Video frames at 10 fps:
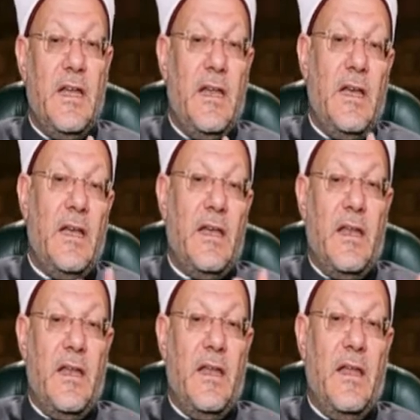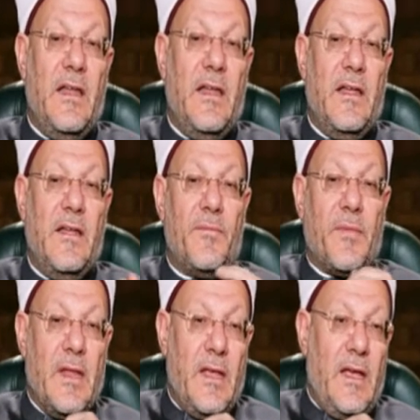إلى
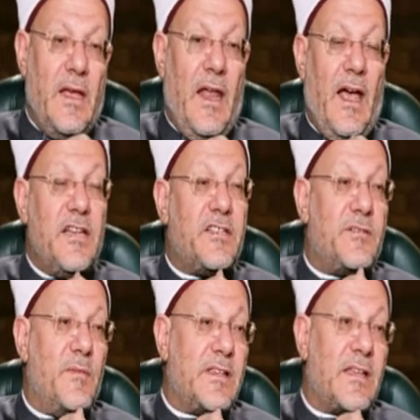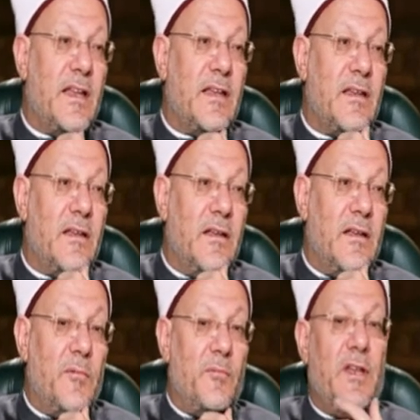الحج مثلاً
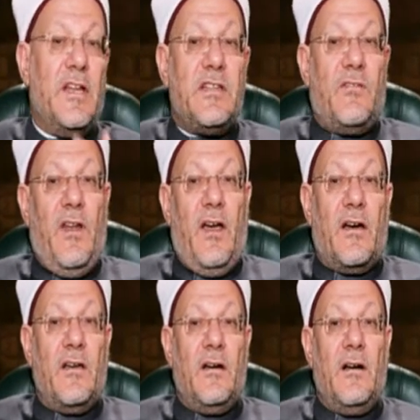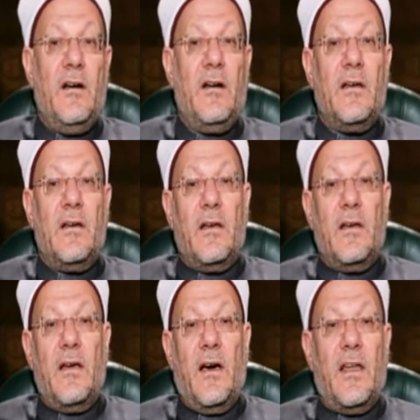بنجد في الحقيقة
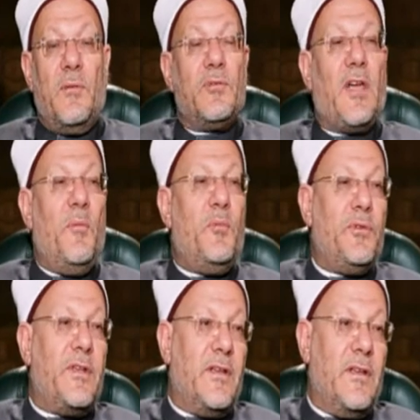آه، أغلبه تعبدي